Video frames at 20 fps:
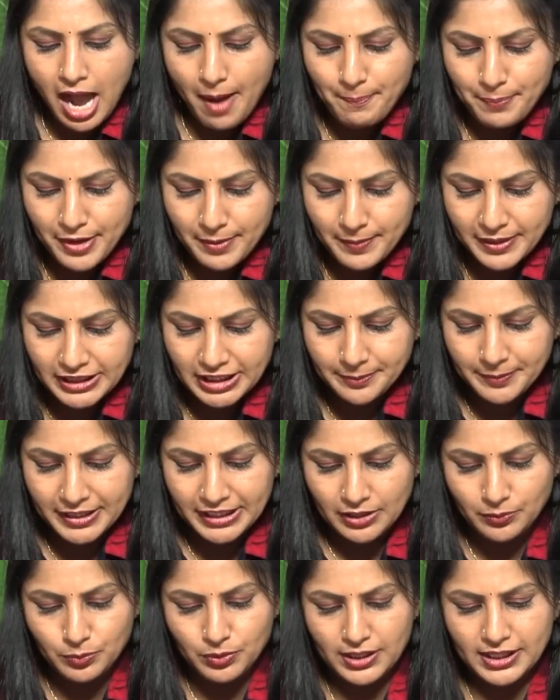
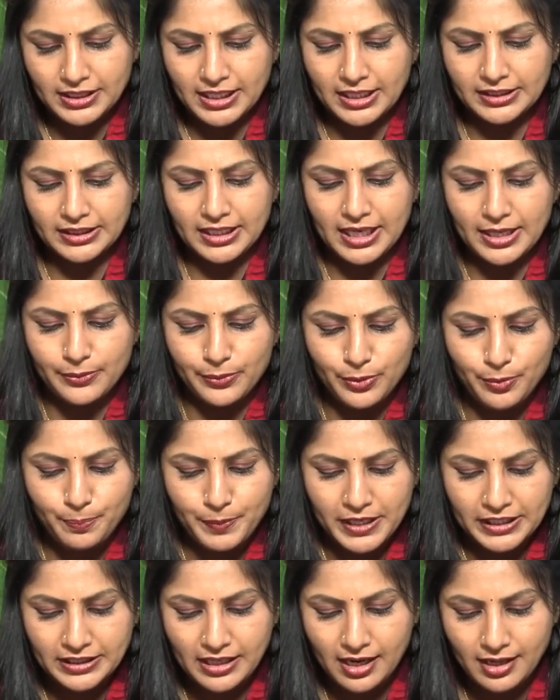అప్రమత్తమైన ఉన్నతాధికారులు
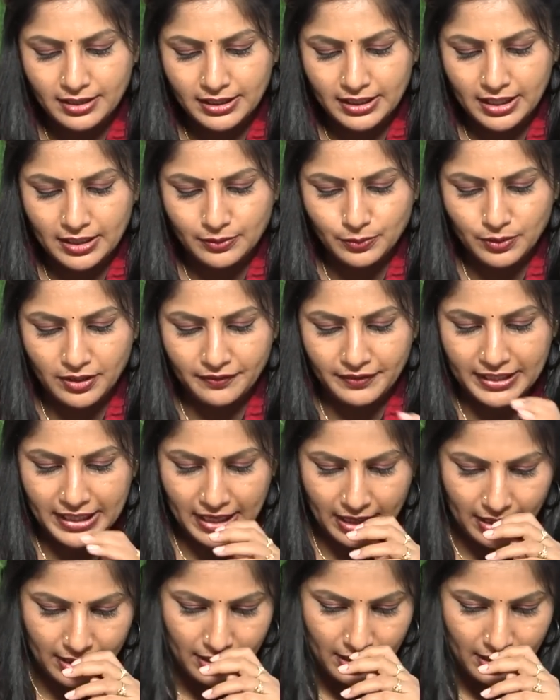ప్రధాని రానున్న వేళ